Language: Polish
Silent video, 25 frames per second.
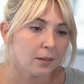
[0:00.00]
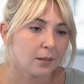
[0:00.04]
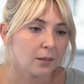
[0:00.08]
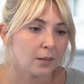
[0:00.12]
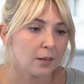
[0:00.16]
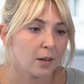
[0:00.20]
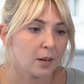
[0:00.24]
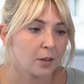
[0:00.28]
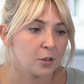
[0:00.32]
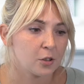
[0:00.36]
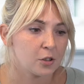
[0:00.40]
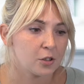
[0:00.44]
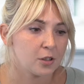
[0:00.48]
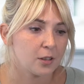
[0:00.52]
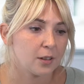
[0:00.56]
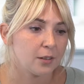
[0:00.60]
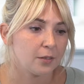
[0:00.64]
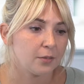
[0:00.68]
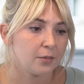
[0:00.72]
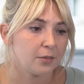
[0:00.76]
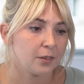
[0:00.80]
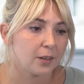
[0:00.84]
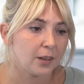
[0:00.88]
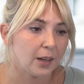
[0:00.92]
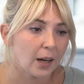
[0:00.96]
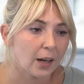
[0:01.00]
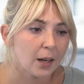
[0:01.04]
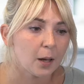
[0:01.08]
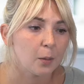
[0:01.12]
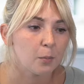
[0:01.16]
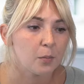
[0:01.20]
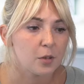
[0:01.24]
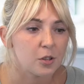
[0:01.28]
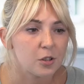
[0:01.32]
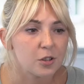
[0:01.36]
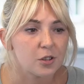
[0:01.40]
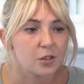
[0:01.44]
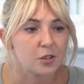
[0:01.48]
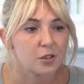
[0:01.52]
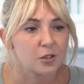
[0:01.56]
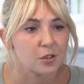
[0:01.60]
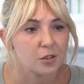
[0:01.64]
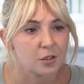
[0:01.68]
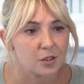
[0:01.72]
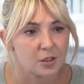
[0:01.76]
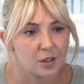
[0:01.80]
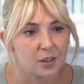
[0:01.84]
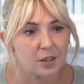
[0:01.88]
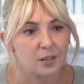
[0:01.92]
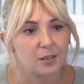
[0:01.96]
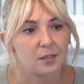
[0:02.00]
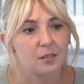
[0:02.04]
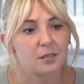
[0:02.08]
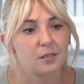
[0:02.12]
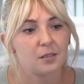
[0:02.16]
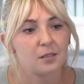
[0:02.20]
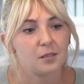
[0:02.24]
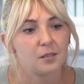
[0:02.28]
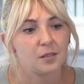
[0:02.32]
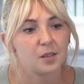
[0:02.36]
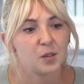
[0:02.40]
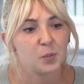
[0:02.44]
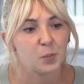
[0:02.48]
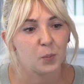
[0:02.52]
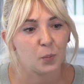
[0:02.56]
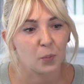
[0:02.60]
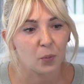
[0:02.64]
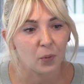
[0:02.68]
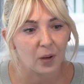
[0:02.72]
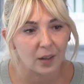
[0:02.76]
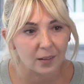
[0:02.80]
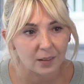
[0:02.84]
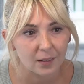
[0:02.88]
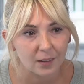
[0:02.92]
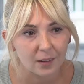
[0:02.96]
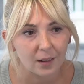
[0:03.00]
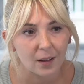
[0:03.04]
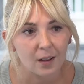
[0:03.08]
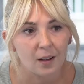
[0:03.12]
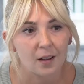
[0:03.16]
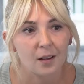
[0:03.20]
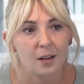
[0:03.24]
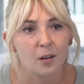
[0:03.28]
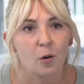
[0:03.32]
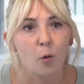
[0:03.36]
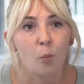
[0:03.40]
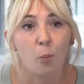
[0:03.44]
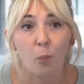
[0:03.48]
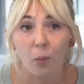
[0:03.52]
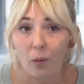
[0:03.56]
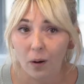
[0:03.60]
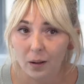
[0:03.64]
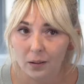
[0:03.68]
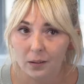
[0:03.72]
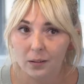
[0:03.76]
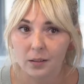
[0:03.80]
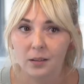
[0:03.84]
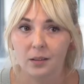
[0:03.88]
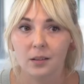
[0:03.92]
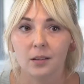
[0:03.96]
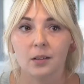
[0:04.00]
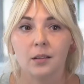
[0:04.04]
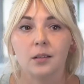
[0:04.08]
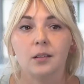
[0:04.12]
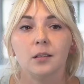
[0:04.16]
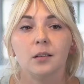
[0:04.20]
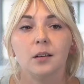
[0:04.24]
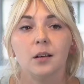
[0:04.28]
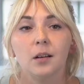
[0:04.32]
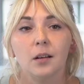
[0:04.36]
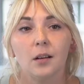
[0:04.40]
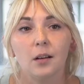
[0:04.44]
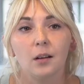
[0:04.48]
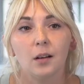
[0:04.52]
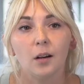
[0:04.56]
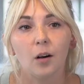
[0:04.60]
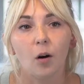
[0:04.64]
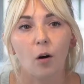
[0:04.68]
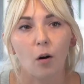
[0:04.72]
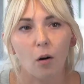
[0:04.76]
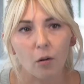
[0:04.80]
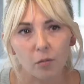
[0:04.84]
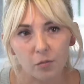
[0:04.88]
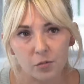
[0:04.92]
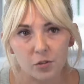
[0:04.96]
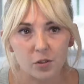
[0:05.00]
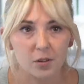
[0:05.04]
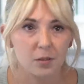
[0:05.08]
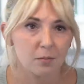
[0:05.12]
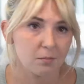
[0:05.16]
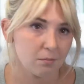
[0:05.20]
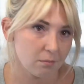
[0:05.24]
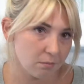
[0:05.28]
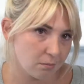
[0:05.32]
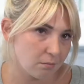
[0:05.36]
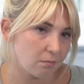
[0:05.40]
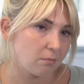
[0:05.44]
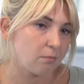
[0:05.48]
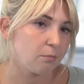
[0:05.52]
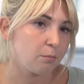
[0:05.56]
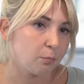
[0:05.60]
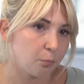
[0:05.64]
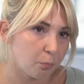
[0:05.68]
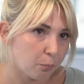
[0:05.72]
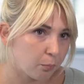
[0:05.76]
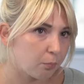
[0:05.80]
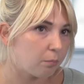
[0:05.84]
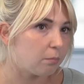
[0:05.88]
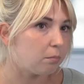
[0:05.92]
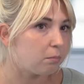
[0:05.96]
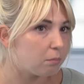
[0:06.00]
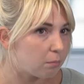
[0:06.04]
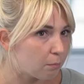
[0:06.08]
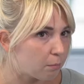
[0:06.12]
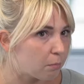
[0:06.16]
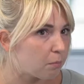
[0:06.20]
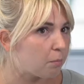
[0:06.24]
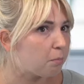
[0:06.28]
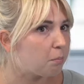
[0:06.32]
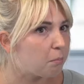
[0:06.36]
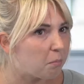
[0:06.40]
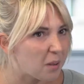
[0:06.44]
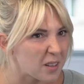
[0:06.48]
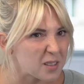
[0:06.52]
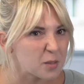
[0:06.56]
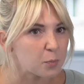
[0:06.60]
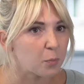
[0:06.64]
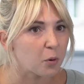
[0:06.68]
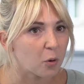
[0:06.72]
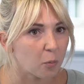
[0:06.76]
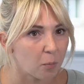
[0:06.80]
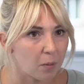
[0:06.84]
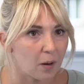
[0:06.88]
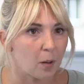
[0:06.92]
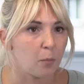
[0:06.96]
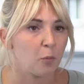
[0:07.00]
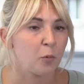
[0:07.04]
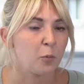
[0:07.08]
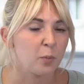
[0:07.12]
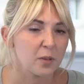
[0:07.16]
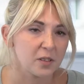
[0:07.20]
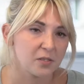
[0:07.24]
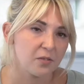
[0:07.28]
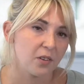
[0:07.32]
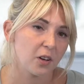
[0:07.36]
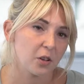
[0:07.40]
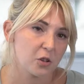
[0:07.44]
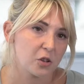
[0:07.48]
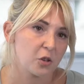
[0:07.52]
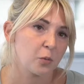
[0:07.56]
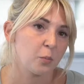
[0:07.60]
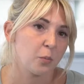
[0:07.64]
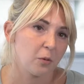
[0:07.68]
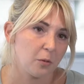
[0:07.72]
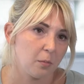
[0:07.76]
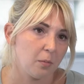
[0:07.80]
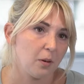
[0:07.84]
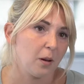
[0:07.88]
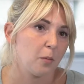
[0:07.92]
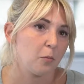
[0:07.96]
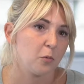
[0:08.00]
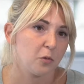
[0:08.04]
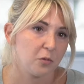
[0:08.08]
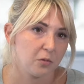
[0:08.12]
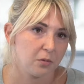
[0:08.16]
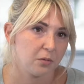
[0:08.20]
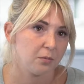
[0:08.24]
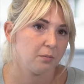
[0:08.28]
Także wydaje mi się, że y, spłata opłaty, owszem, bez problemu, bez większych problemów.